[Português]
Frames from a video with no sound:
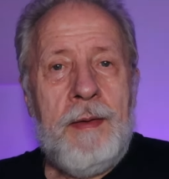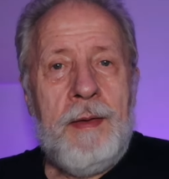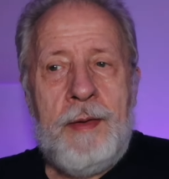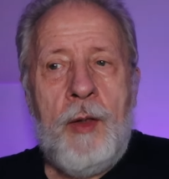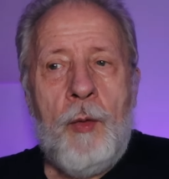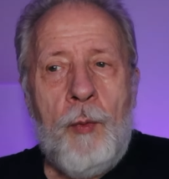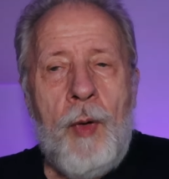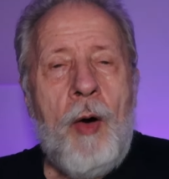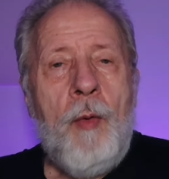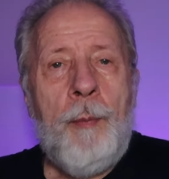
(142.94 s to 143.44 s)

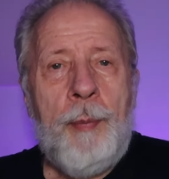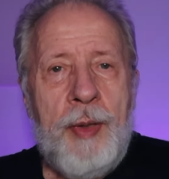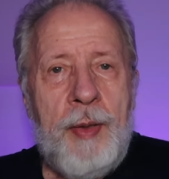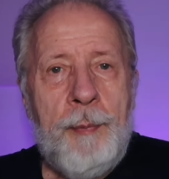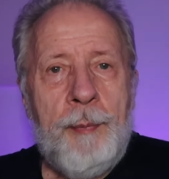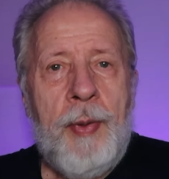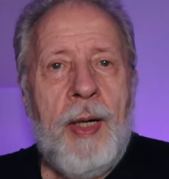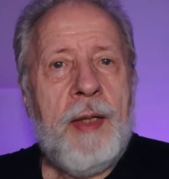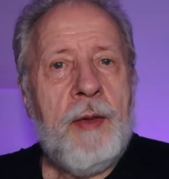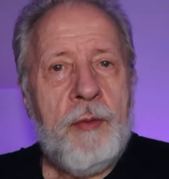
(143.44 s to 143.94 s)
Não há um
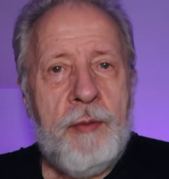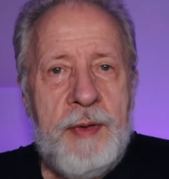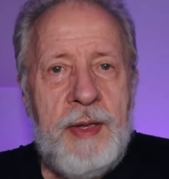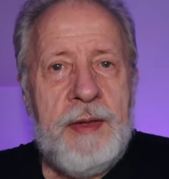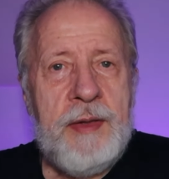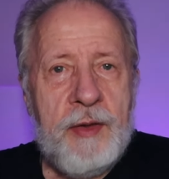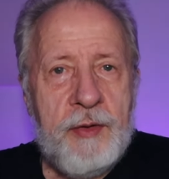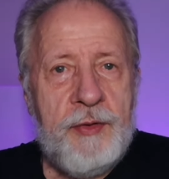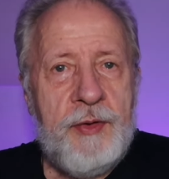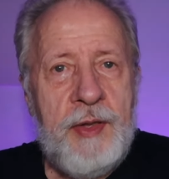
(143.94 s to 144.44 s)
preparo
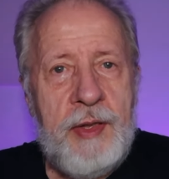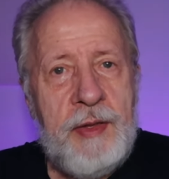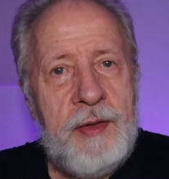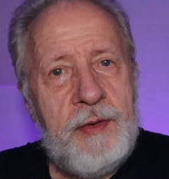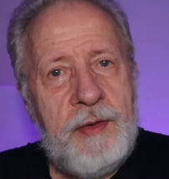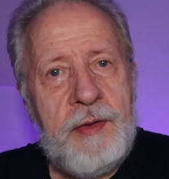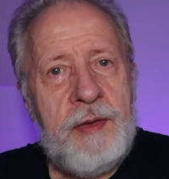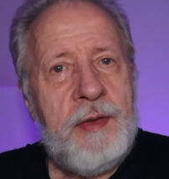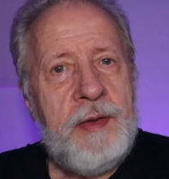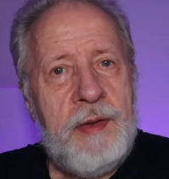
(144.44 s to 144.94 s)
nem da
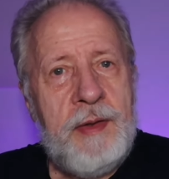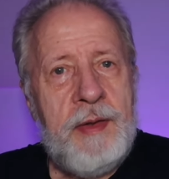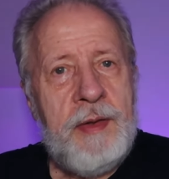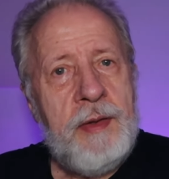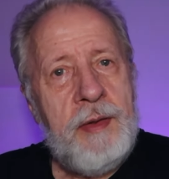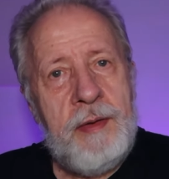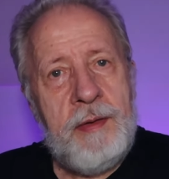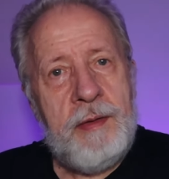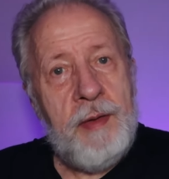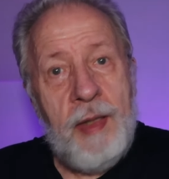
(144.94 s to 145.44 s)
gente
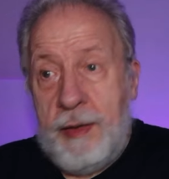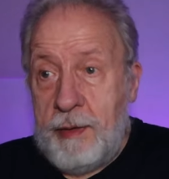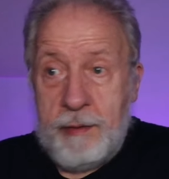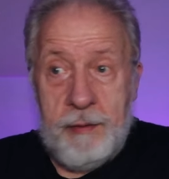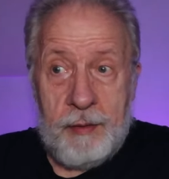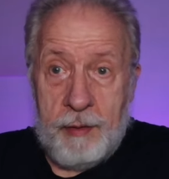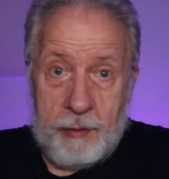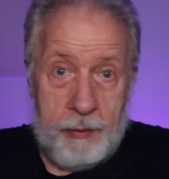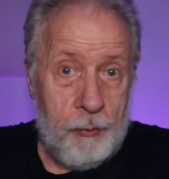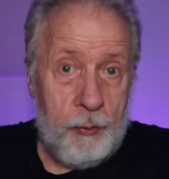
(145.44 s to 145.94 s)
e nem
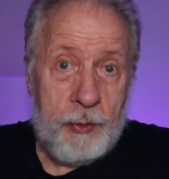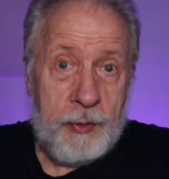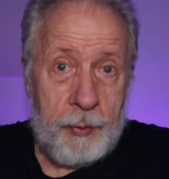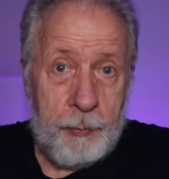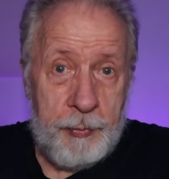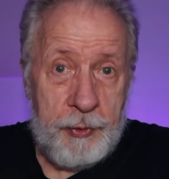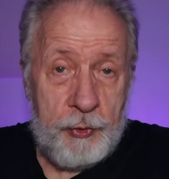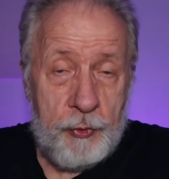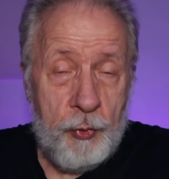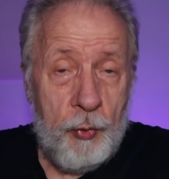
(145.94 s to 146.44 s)
da
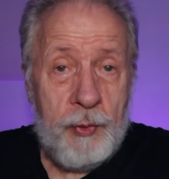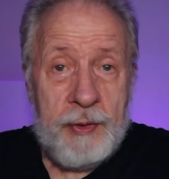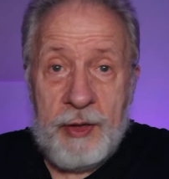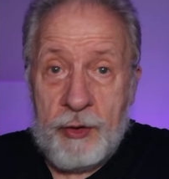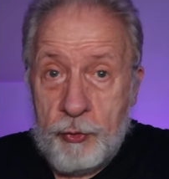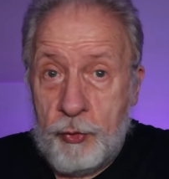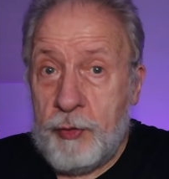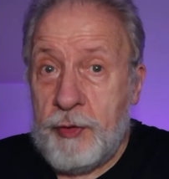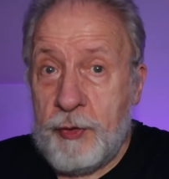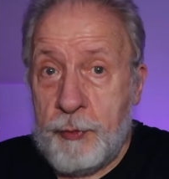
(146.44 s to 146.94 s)
outra pessoa,
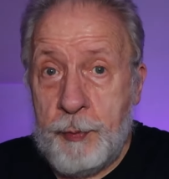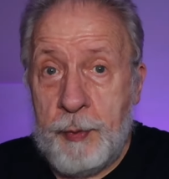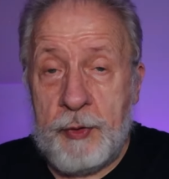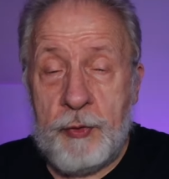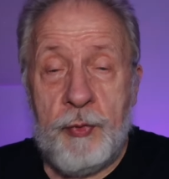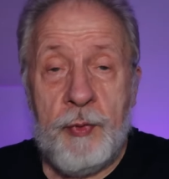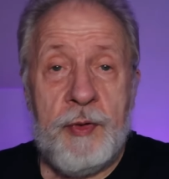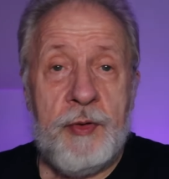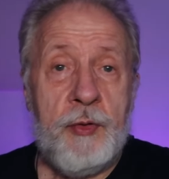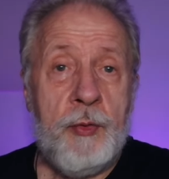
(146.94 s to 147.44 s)
das outras
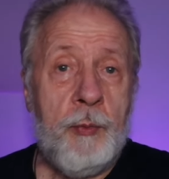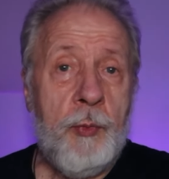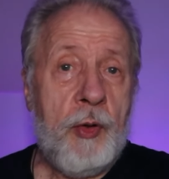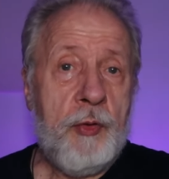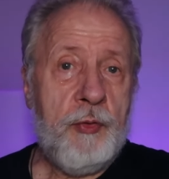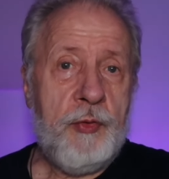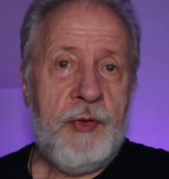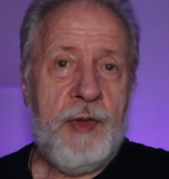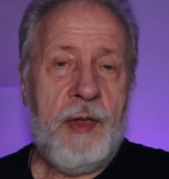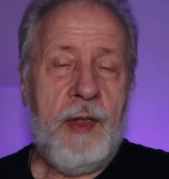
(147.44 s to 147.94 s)
pessoas de
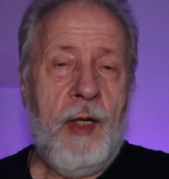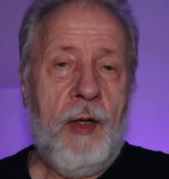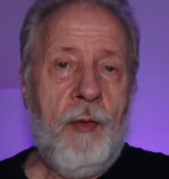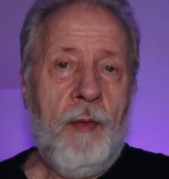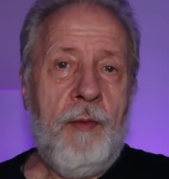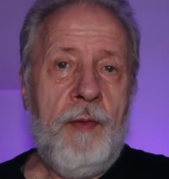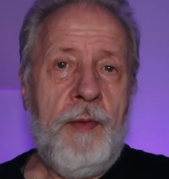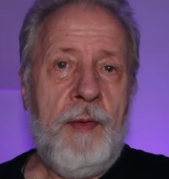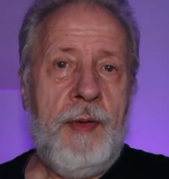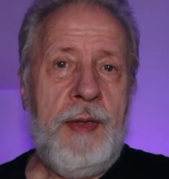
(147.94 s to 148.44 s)
modo geral.